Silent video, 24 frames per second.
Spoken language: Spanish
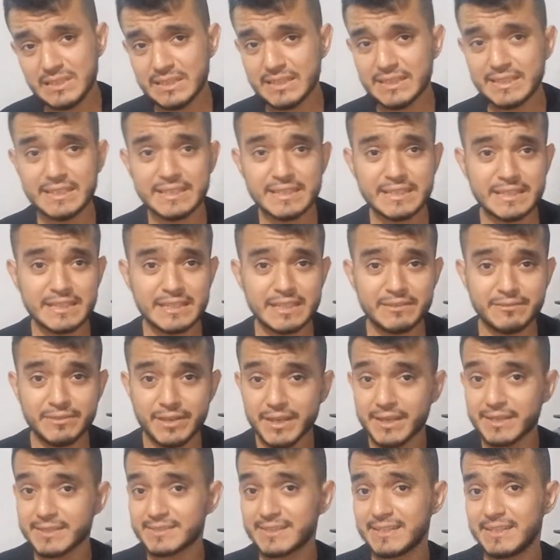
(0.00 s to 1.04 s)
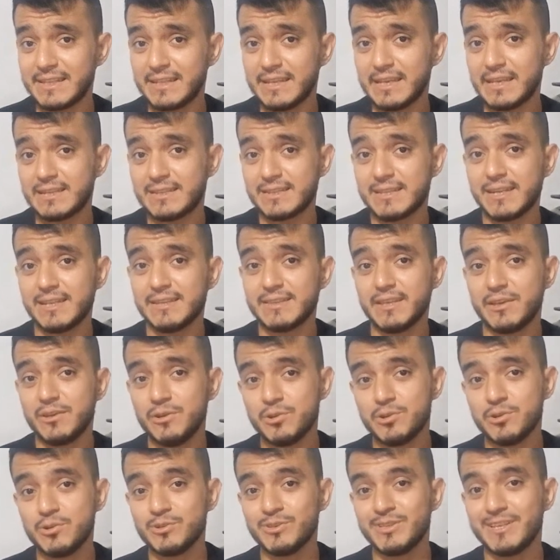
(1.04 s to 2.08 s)
Y bien, es el día
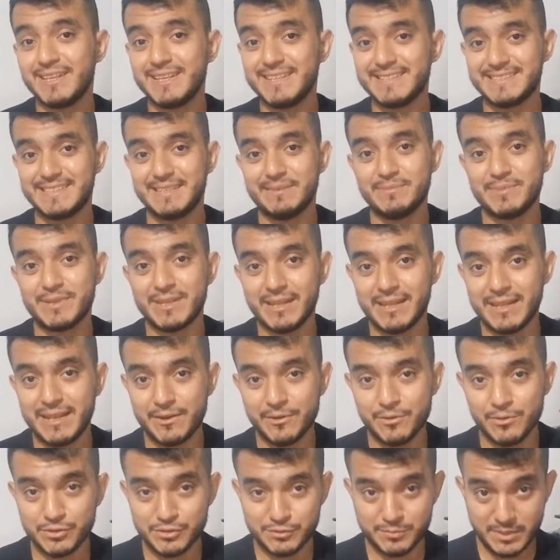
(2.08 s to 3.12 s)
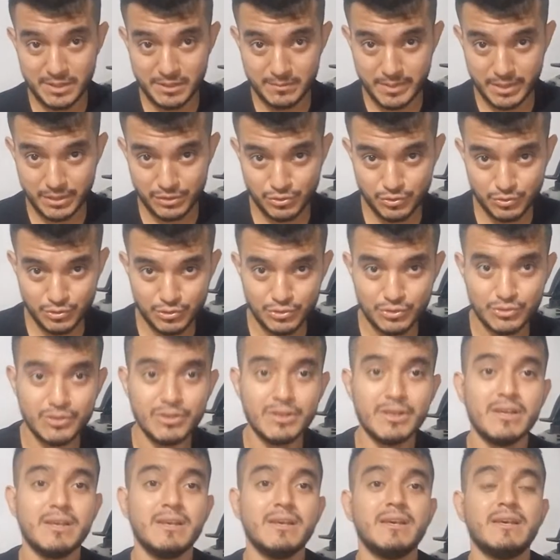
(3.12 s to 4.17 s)
31 de diciembre del año 2021.
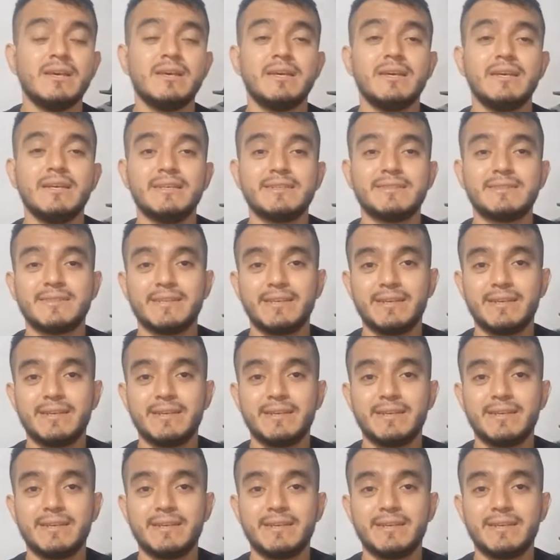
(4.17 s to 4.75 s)
Es